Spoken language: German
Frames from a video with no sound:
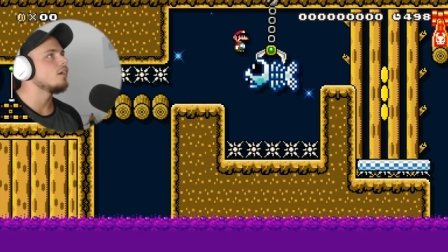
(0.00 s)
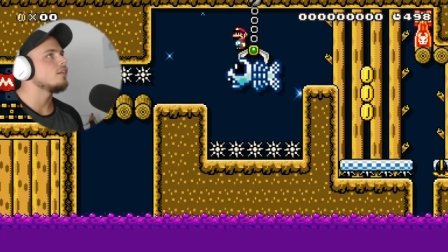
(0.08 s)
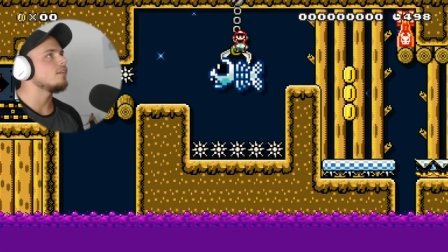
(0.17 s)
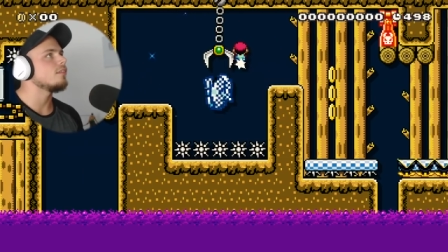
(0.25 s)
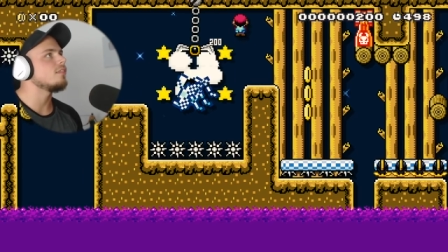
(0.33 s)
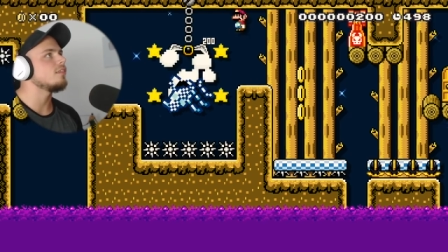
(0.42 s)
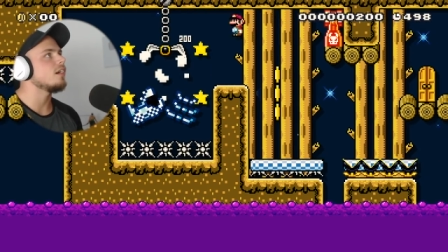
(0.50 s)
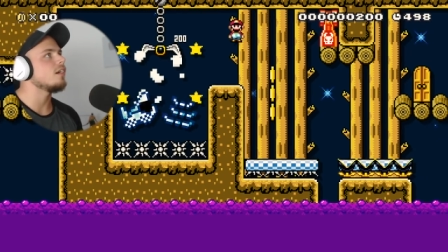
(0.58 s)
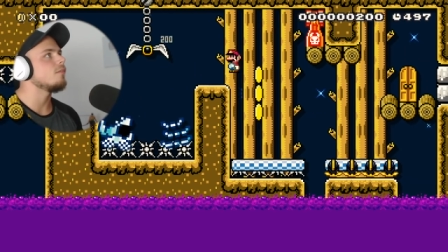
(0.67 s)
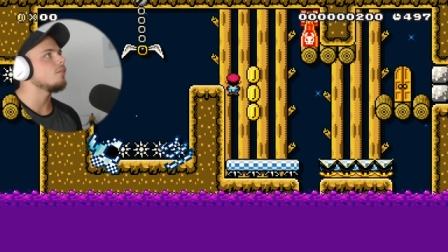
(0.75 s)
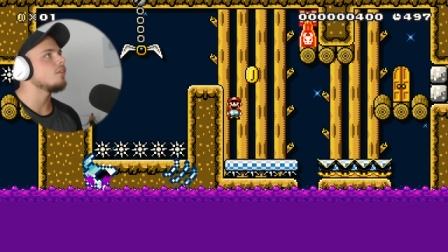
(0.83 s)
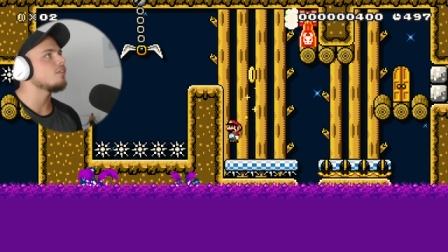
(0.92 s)
Das ist ja,
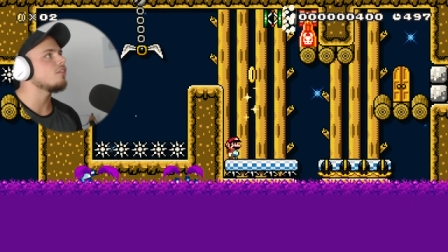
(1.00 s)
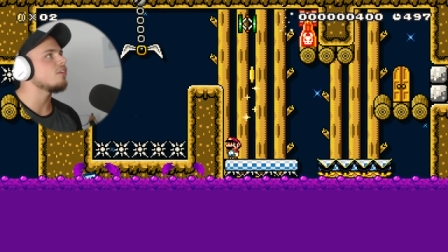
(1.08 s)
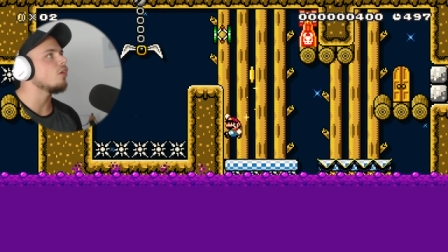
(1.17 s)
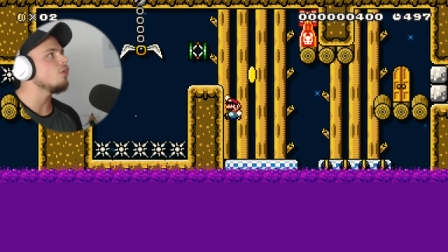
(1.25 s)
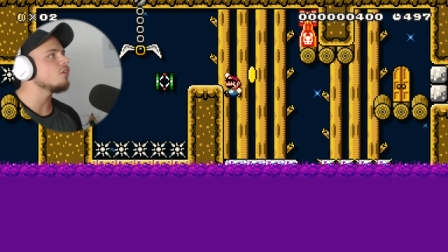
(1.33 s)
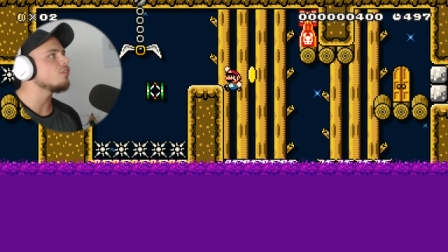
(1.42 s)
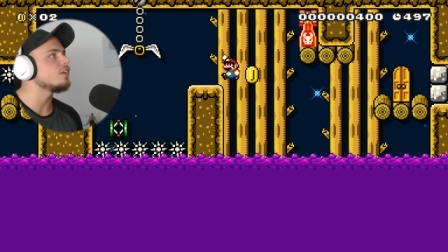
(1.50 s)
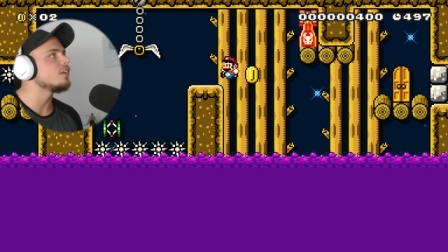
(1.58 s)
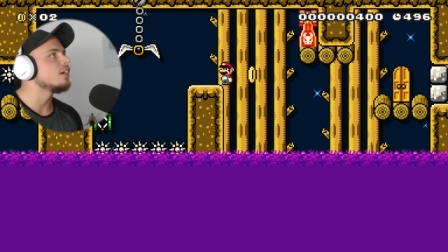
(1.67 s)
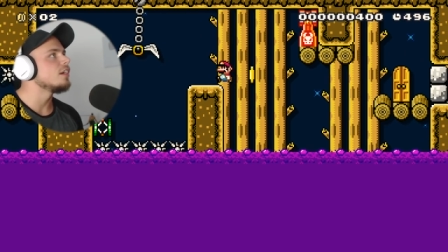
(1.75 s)
das ist ja Irrsinn.